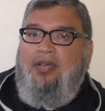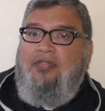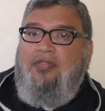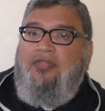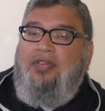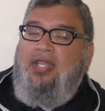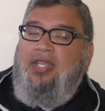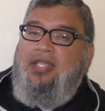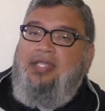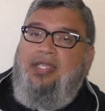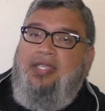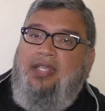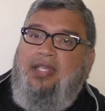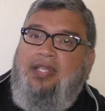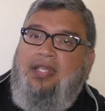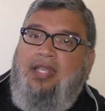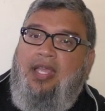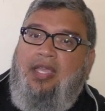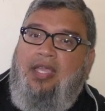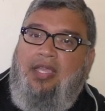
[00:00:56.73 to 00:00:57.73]
فليس
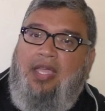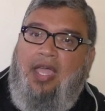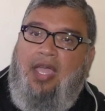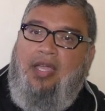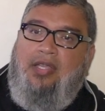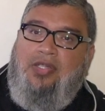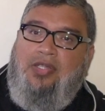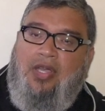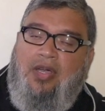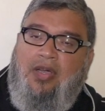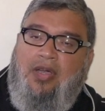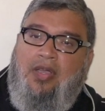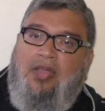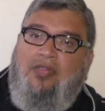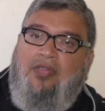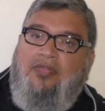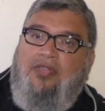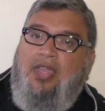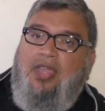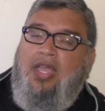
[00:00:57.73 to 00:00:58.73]
لله حاجة
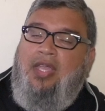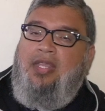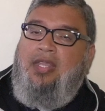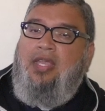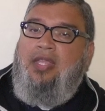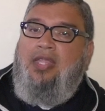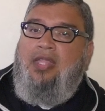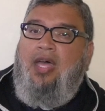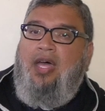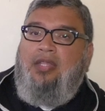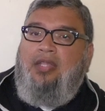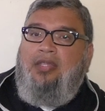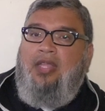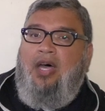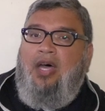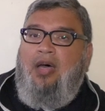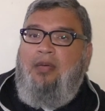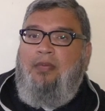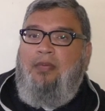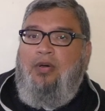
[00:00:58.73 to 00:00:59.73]
في أن يدع
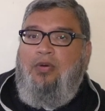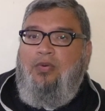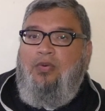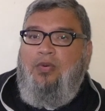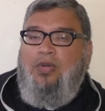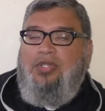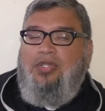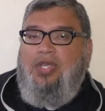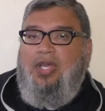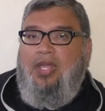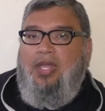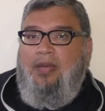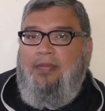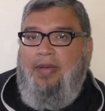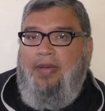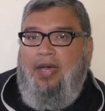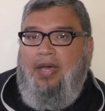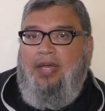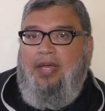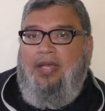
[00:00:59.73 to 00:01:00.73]
طعامه
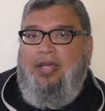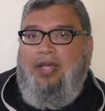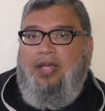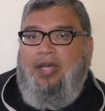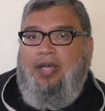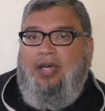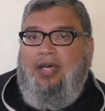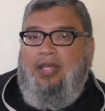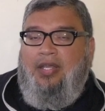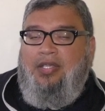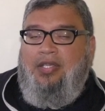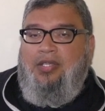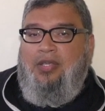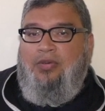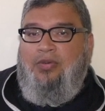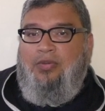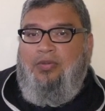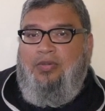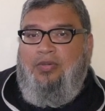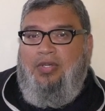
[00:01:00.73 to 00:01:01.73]
وشرابه خرجه
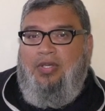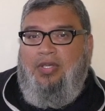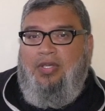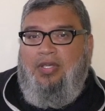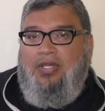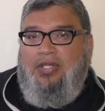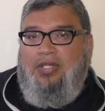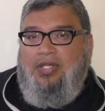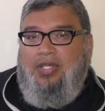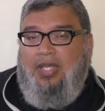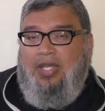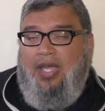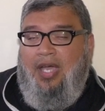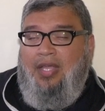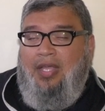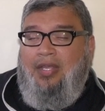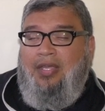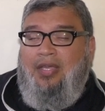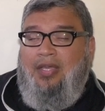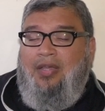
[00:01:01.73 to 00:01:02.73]
آه،
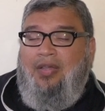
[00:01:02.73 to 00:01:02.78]
الشيخان